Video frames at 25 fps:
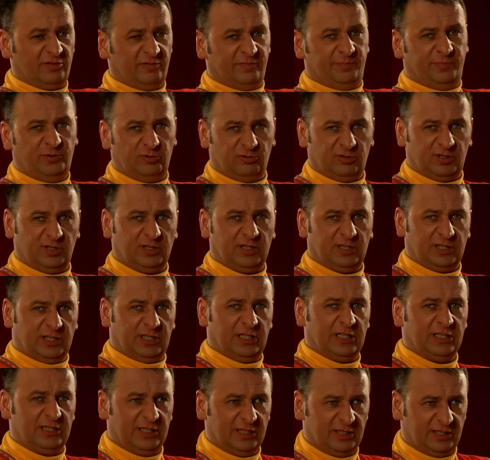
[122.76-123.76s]
co w biurze
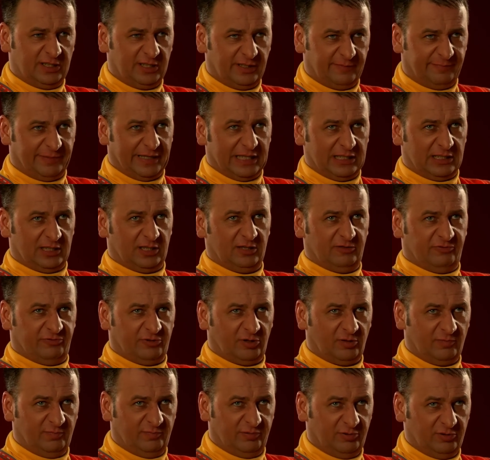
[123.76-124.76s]
siedzieć się, patrzeć
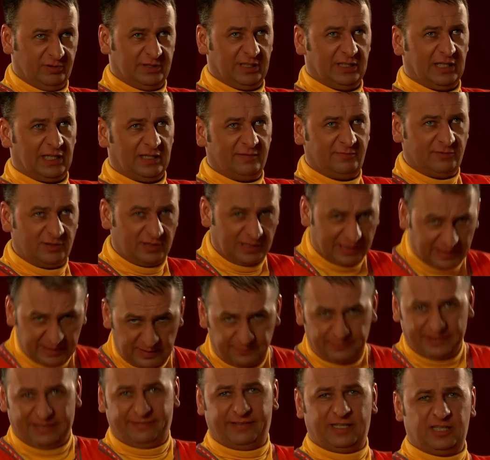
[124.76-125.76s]
w komputer, jak można
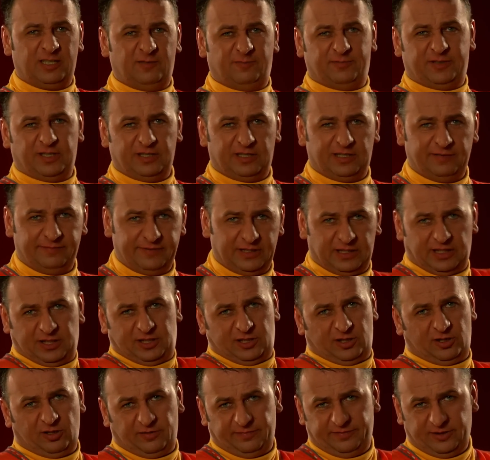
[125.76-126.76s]
śpiewać przy tym i
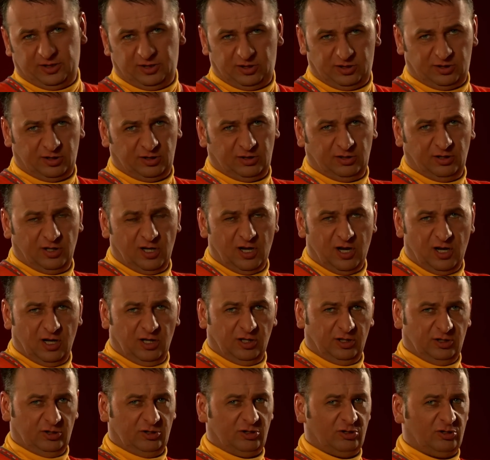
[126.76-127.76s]
też robić to
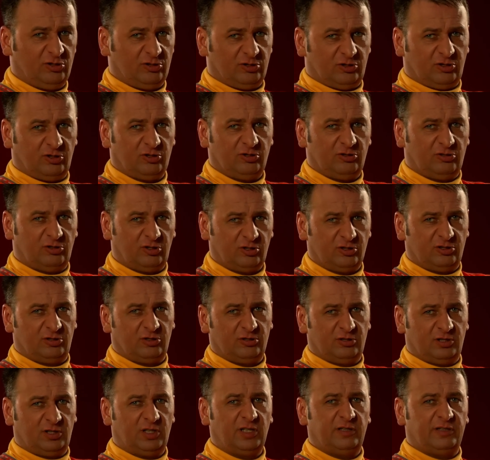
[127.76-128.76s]
to, to, to,
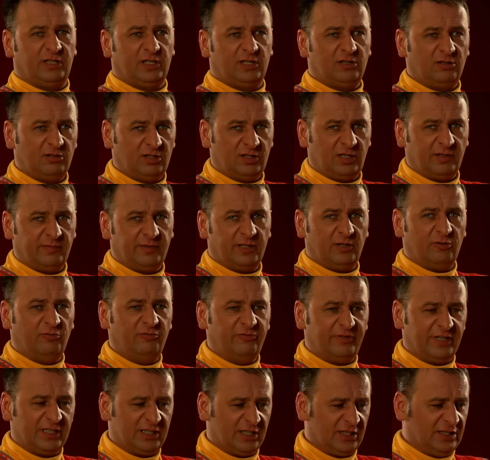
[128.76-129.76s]
co trzeba. Tylko trzeba
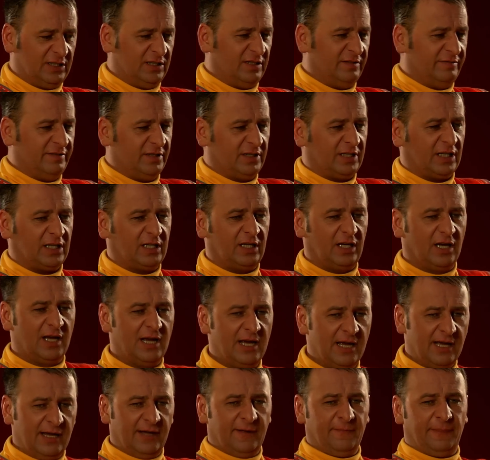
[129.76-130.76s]
uważać, żeby tak,
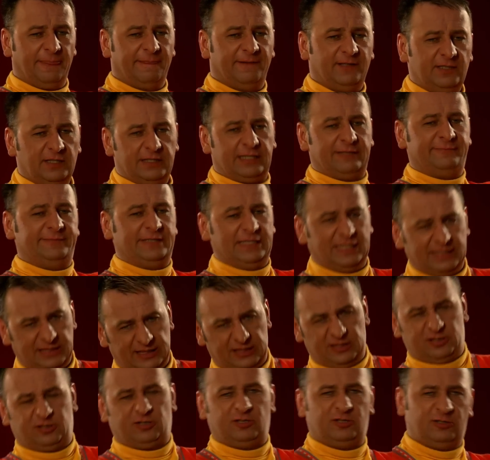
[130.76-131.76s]
że tam
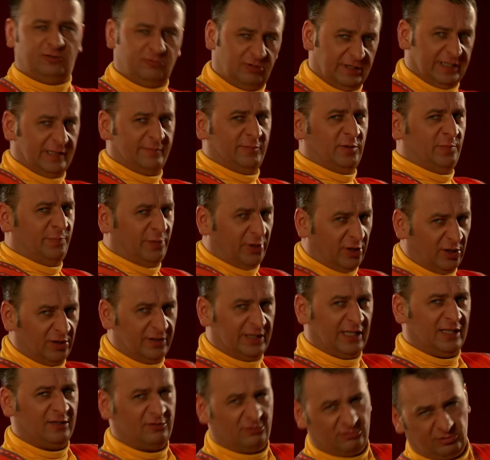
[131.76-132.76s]
jeden coś drugiemu
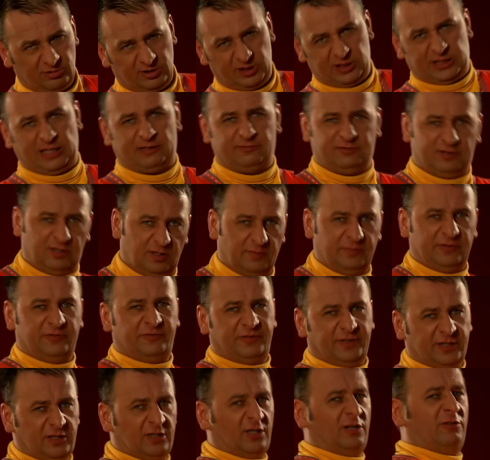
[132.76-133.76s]
poda, drugi tam zrobi
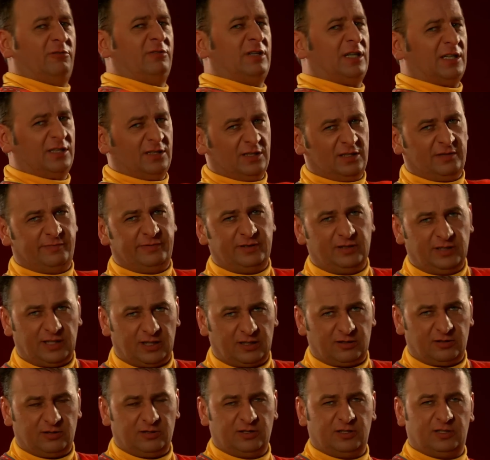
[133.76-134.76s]
fikołka, żeby
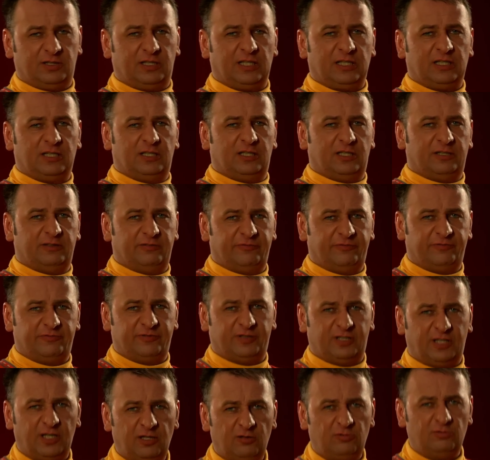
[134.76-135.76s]
jakoś tak
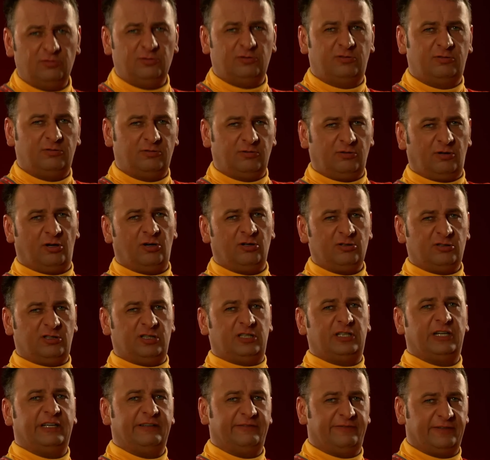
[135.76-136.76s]
w kierunku
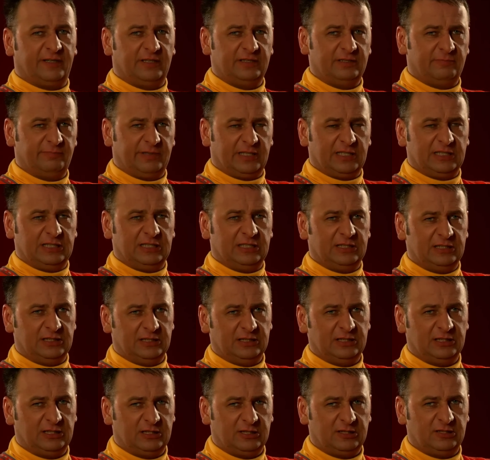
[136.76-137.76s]
od szefa bardziej
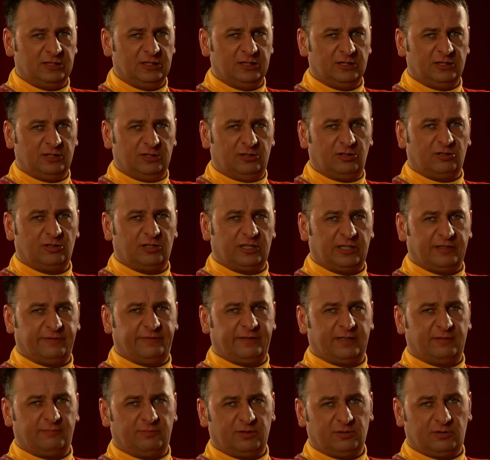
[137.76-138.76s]
niż, niż do
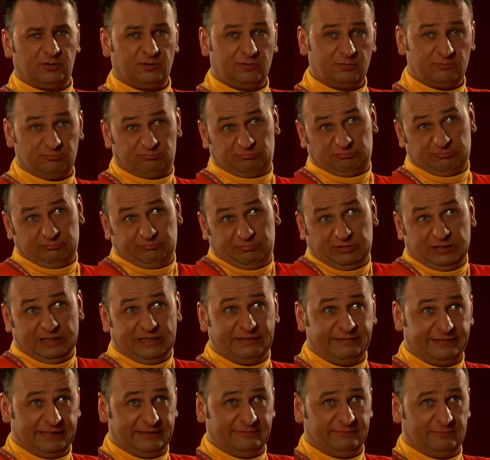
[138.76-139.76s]
szefa, bo to, bo
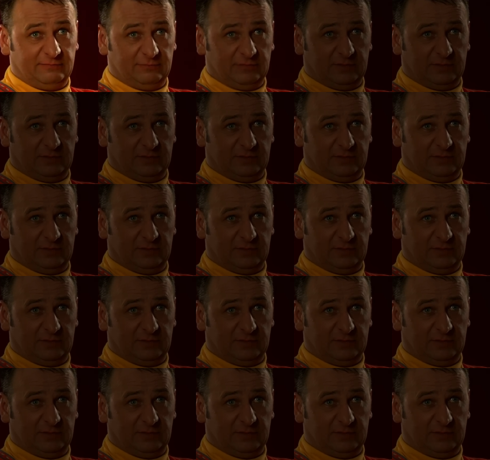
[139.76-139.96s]
ja wiem.